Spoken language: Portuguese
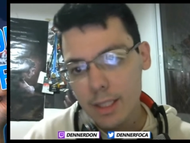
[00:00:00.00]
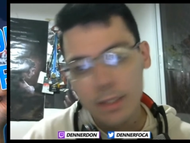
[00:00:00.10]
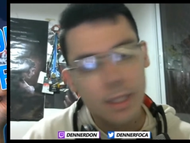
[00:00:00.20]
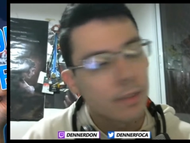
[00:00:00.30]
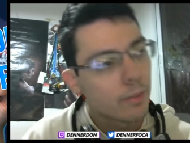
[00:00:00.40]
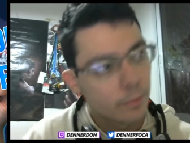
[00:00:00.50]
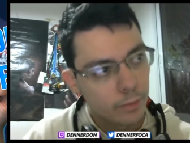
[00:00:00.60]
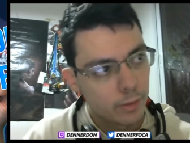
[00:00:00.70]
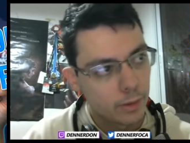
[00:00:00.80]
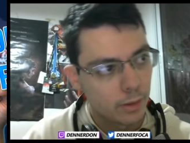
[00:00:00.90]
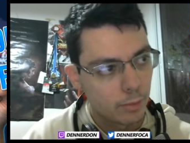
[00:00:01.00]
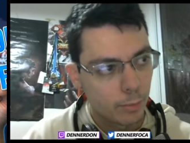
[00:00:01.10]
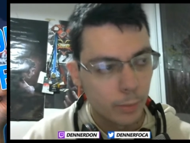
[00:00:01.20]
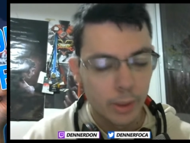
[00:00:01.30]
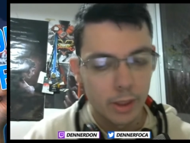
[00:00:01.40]
né?
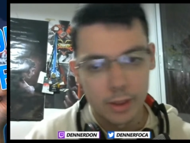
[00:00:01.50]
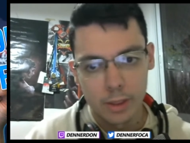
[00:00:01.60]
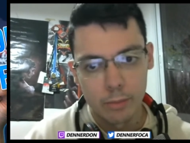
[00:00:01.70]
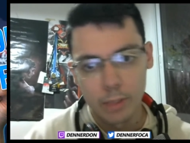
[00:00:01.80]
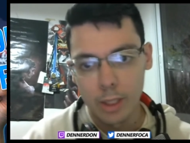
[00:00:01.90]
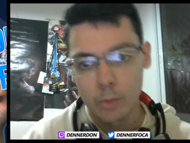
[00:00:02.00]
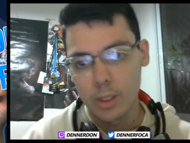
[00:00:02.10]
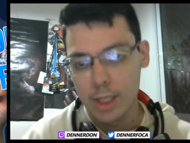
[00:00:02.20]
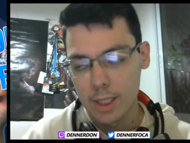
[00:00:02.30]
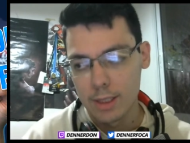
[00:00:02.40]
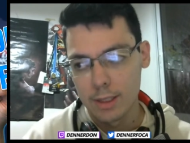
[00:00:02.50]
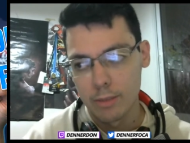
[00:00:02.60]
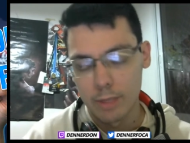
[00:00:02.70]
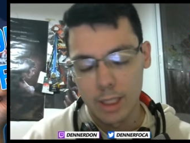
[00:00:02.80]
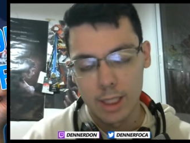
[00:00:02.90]
Porque você não tá na sua casa, você
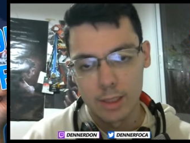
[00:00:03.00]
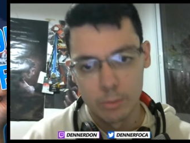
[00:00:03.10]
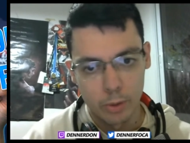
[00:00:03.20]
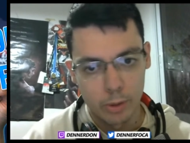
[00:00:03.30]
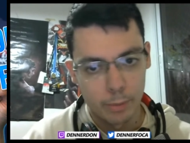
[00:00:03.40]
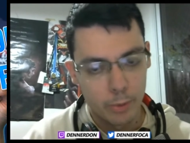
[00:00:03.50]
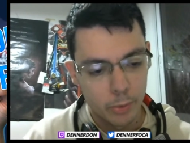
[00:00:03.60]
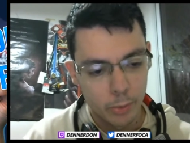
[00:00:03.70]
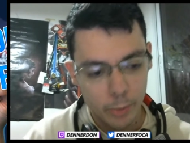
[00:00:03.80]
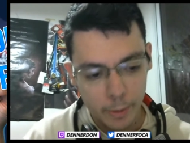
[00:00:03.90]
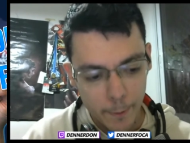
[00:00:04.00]
não tá na casa de uma outra pessoa.